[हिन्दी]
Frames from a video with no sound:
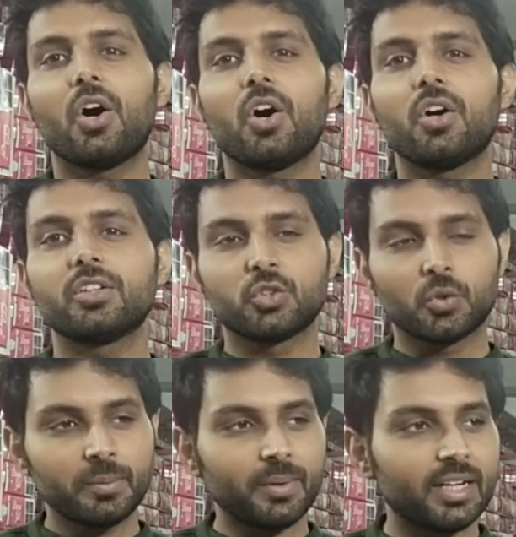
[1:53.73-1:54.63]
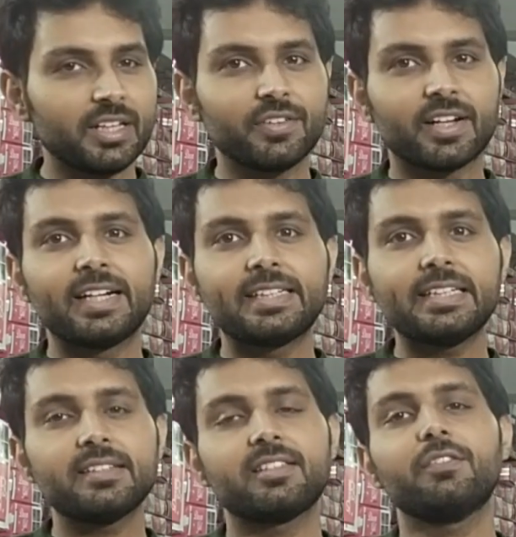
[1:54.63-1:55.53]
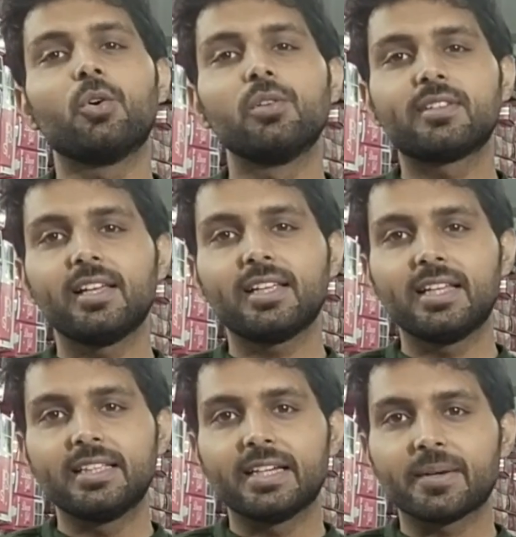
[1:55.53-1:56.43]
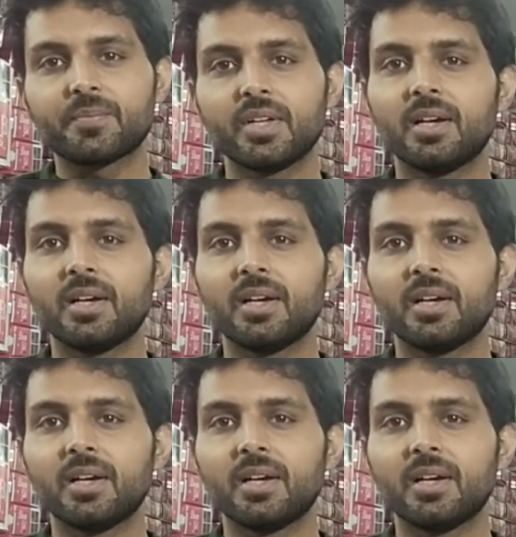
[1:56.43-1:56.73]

और जो भी मेरा ये वेरायटी है ये सिर्फ होलसेल के लिए है